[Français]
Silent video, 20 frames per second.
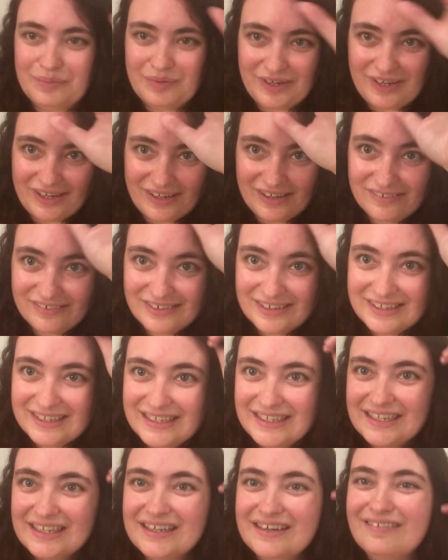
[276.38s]
c'est pas grave.
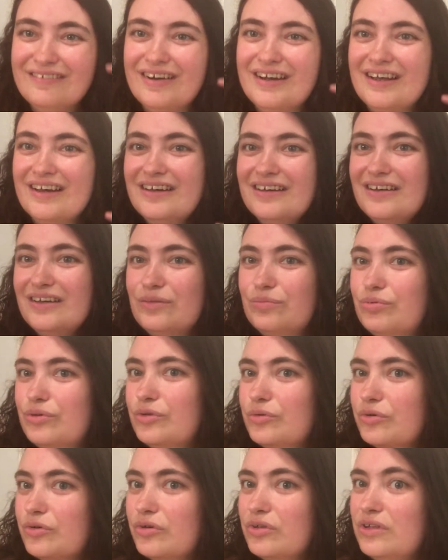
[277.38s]
Voilà, et
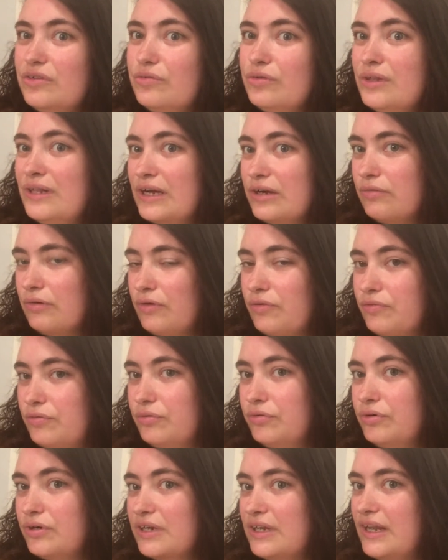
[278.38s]
puis donc au niveau de la
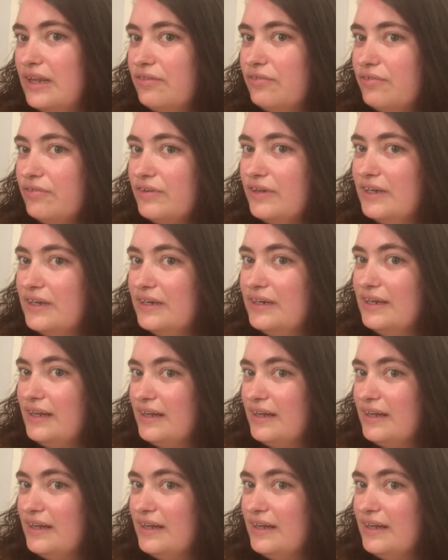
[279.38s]
coiffure, il a fait,